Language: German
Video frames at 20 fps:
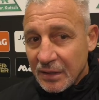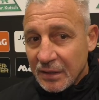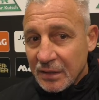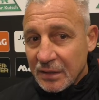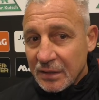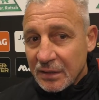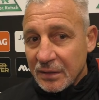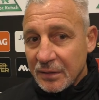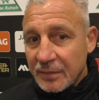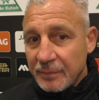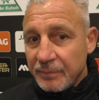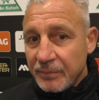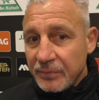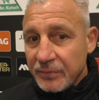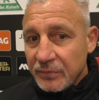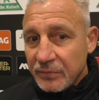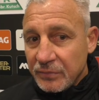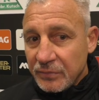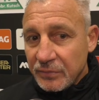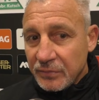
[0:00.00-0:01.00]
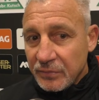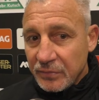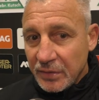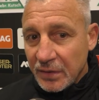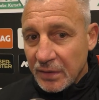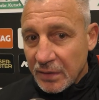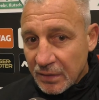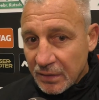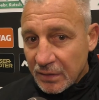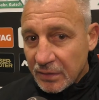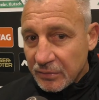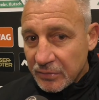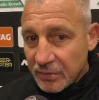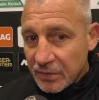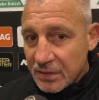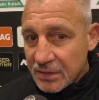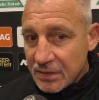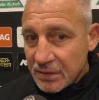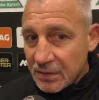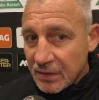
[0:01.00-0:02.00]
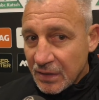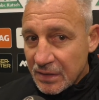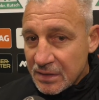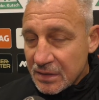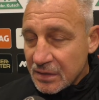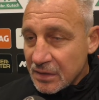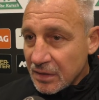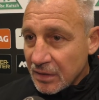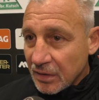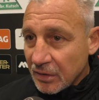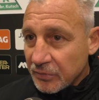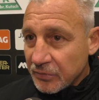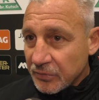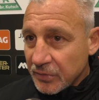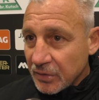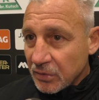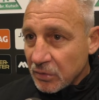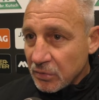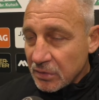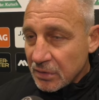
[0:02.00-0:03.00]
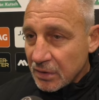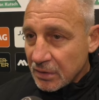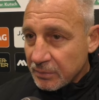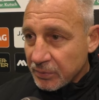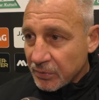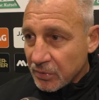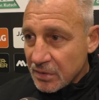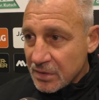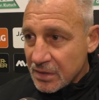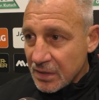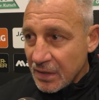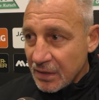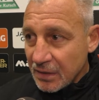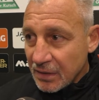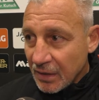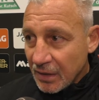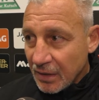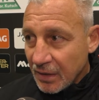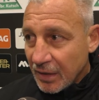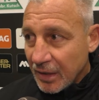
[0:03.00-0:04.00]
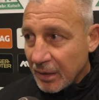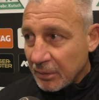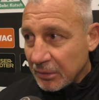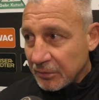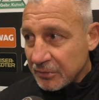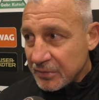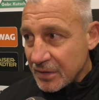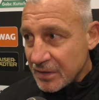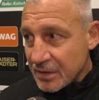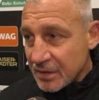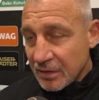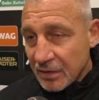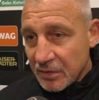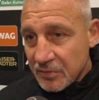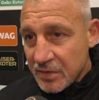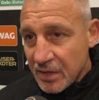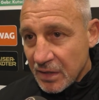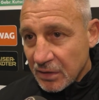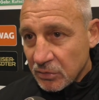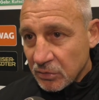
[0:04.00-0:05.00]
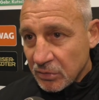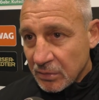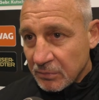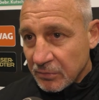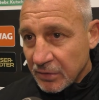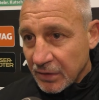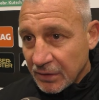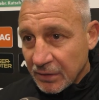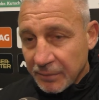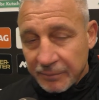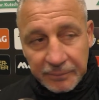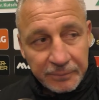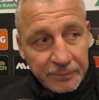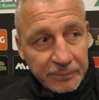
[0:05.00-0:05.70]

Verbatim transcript: ähm, wir, wir sind jetzt nicht auf 100 Prozent, aber wir sind auf sehr gutem Weg.